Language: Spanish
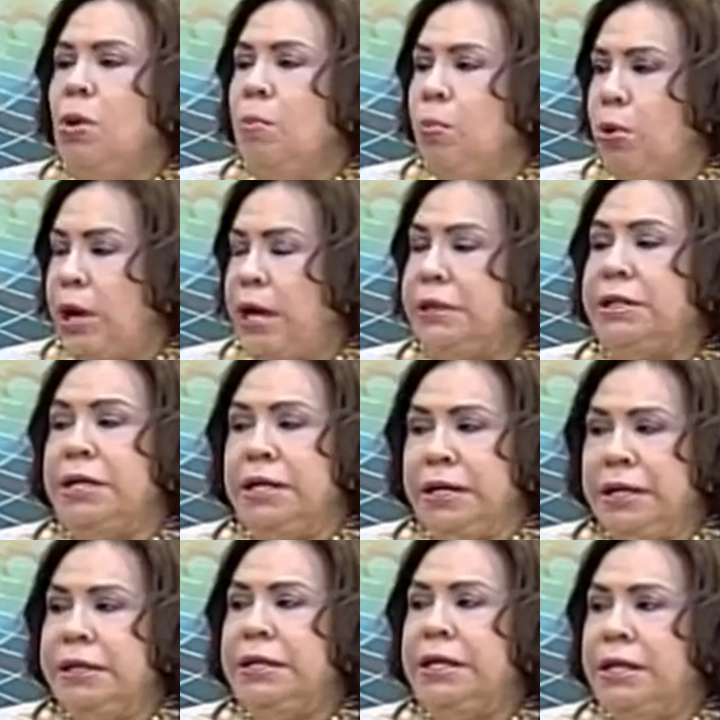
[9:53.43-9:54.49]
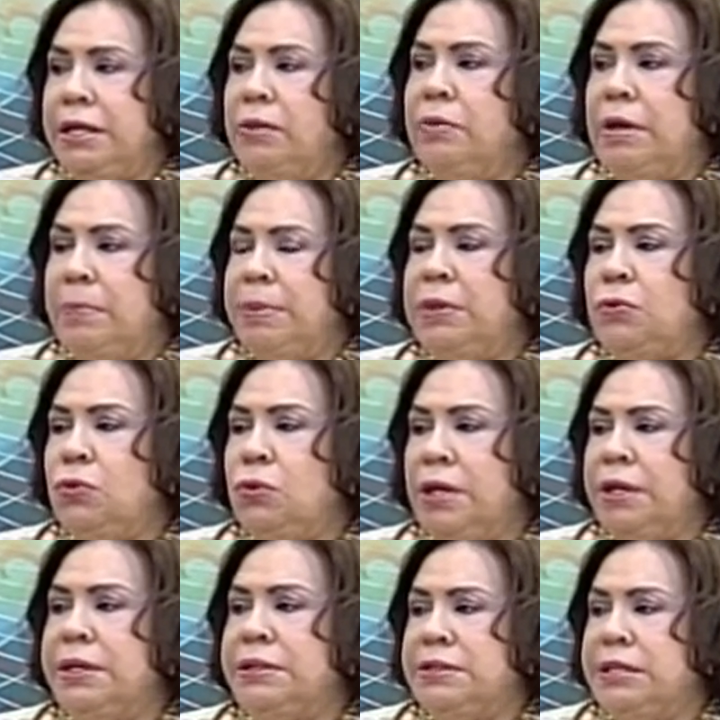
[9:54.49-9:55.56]
pues ahí tienes que tener una
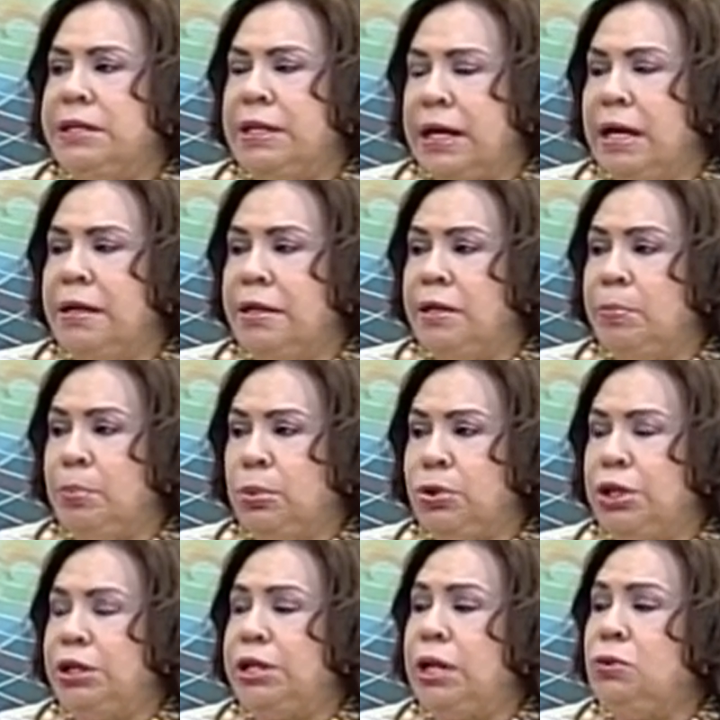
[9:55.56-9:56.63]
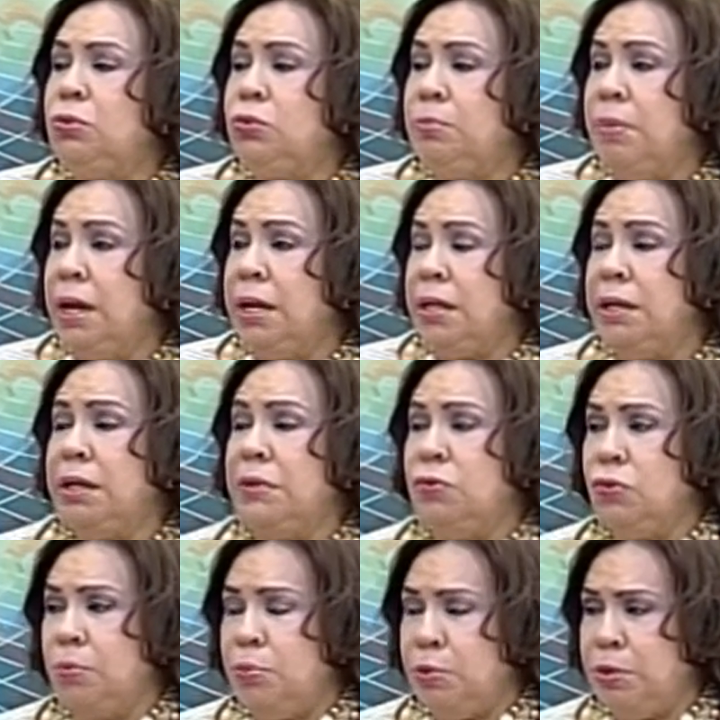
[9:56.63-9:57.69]
persona que se encargue de proyectar tu imagen, que
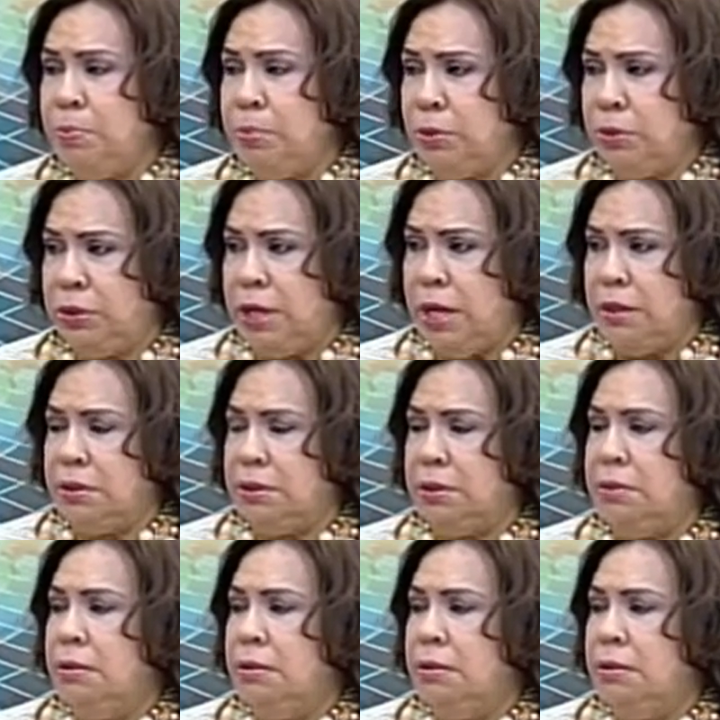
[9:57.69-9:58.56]
eso es muy importante.